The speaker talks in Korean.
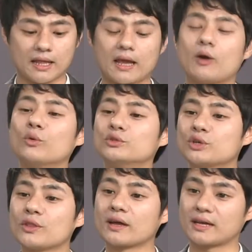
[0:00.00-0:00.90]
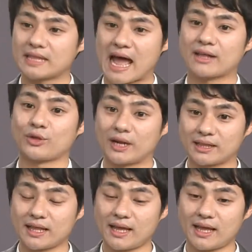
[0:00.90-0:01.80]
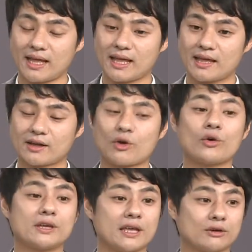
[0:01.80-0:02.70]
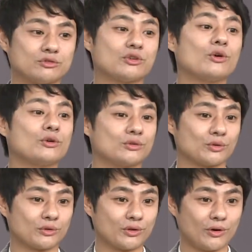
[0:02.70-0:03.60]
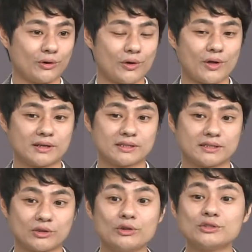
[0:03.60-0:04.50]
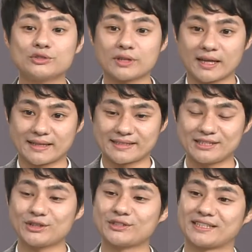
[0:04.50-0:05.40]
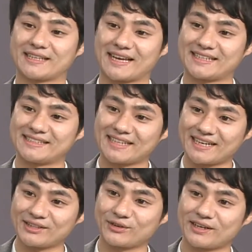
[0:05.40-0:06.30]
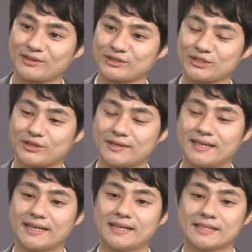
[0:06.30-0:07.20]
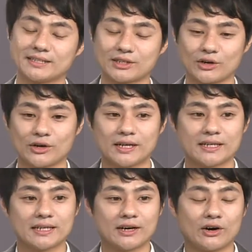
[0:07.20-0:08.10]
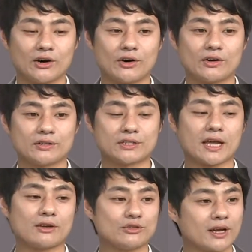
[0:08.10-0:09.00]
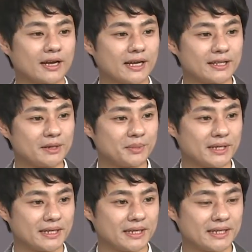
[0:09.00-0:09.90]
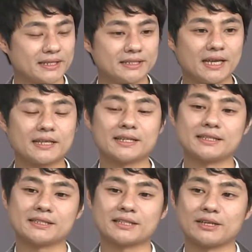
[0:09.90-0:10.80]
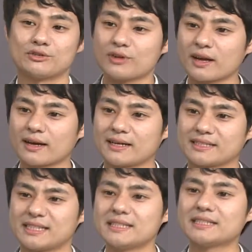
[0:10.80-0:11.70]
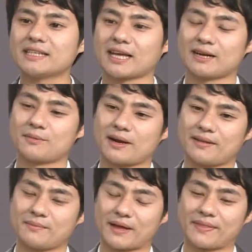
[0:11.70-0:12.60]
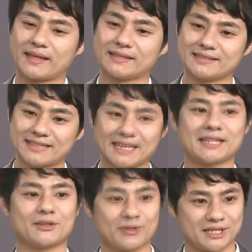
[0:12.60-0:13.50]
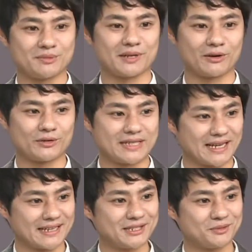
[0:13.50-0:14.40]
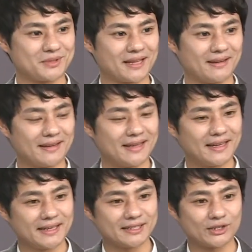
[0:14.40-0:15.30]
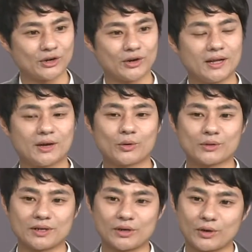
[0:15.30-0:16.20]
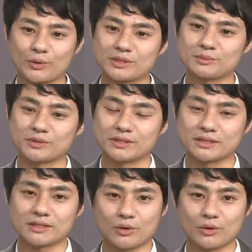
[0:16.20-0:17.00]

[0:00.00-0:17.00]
내가 온전하게 나 될때 거기에 구성원으로서 선순환, 시너지가 나기 시작하더라는 거죠. 그래서 어, 제가 유레카 NLP 책을 냈을 때 유레카 진짜 나를 만나는 짜릿한 외침이라고 이야기를 했습니다. 그래서 오늘 여기 오신 분들